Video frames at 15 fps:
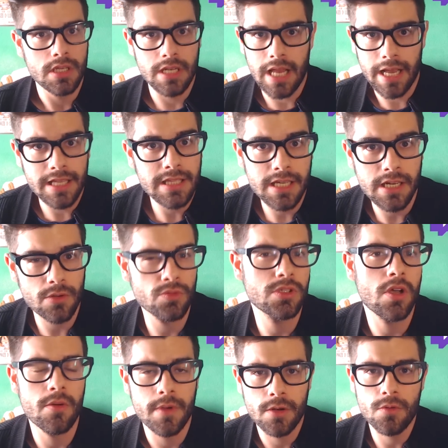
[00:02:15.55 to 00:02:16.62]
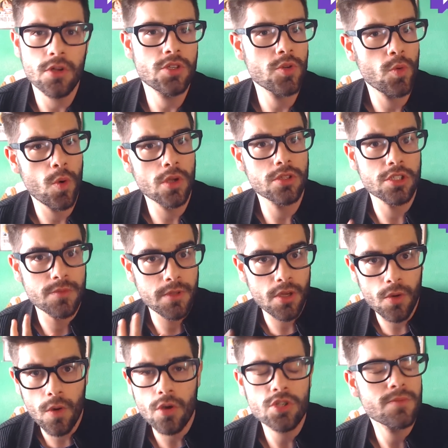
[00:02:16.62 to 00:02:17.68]
la gente que le gustado Overwatch u otros
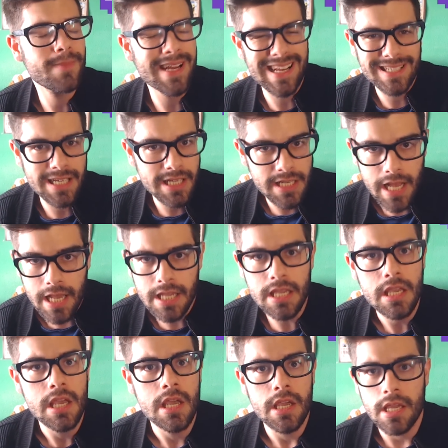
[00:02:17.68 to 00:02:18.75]
videojuegos van a seguir ahí,